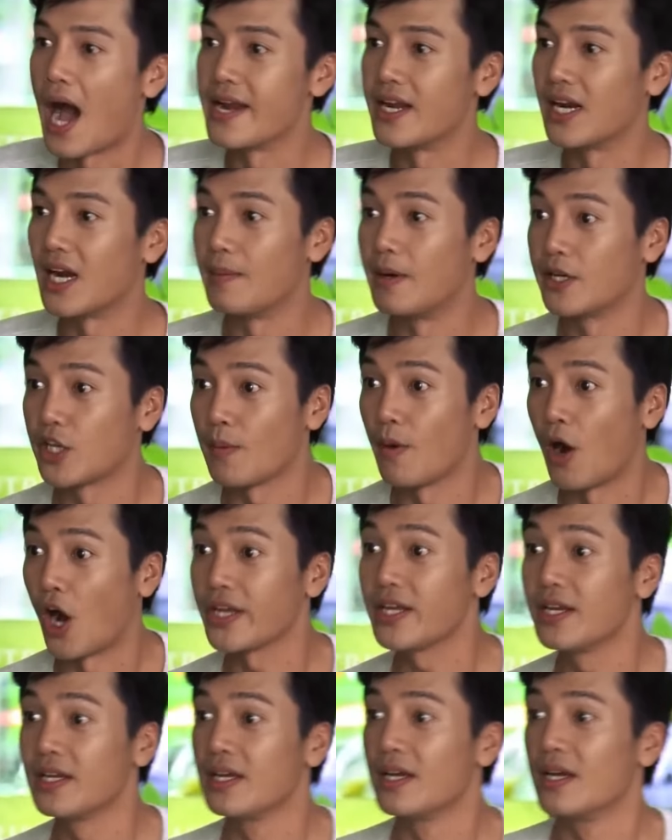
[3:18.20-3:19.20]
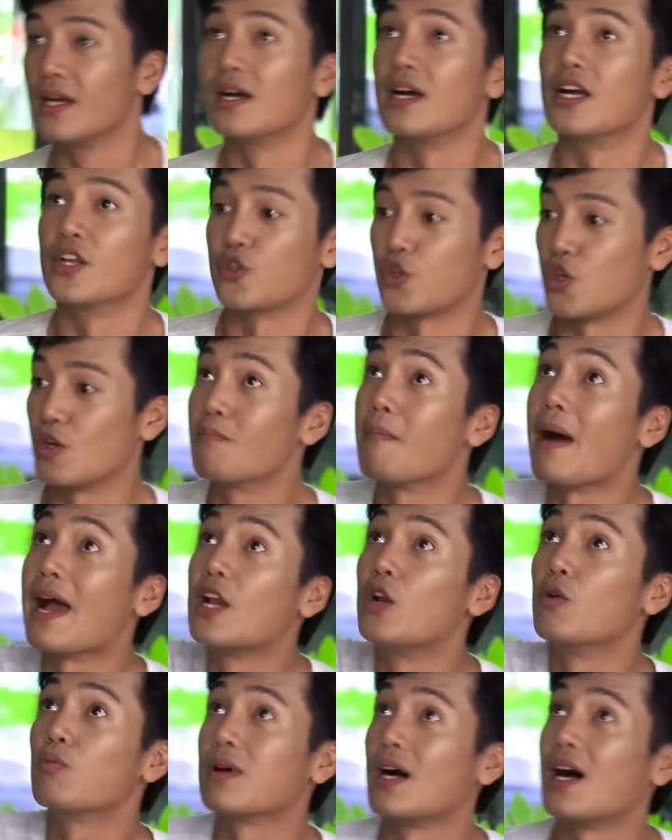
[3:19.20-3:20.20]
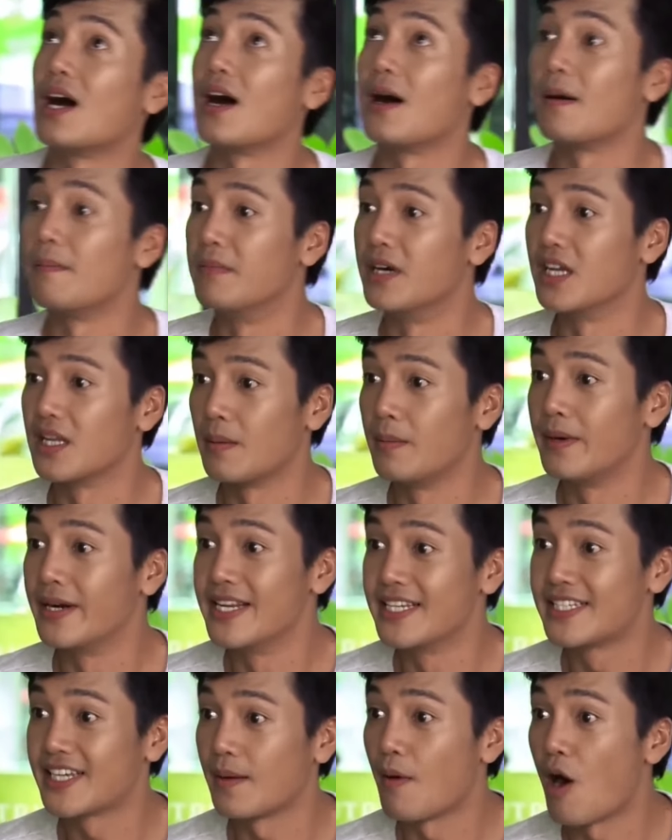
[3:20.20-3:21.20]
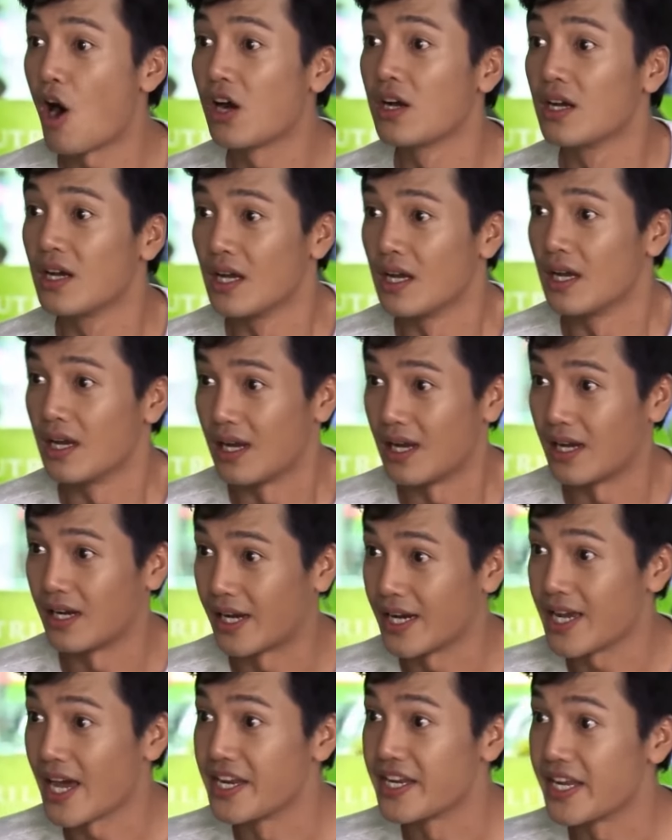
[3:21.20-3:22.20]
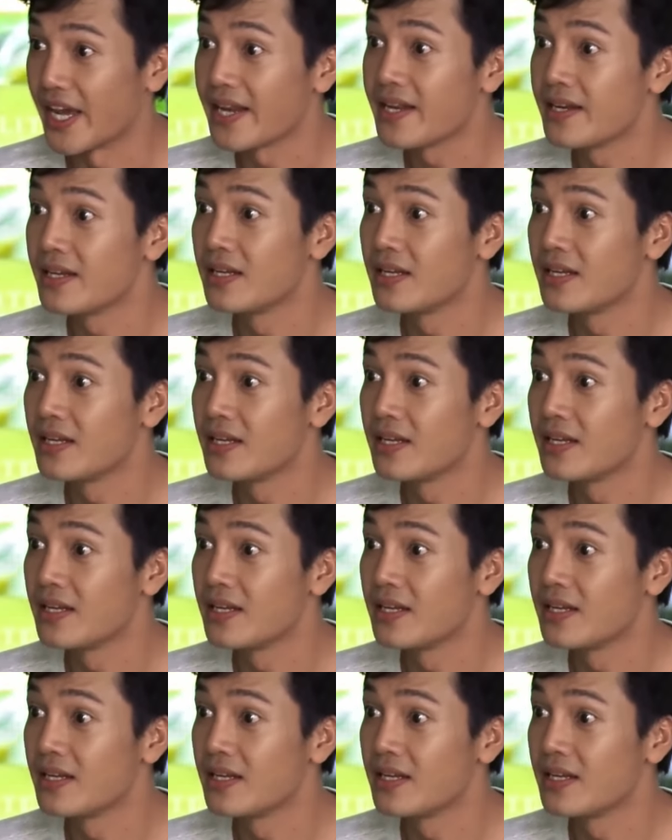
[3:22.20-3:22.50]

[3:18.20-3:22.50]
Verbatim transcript: anh ơi làm ơn cho em hỏi chuyến bay lúc uh, ờ, 10 giờ 10 đi Singapore là khởi hành cho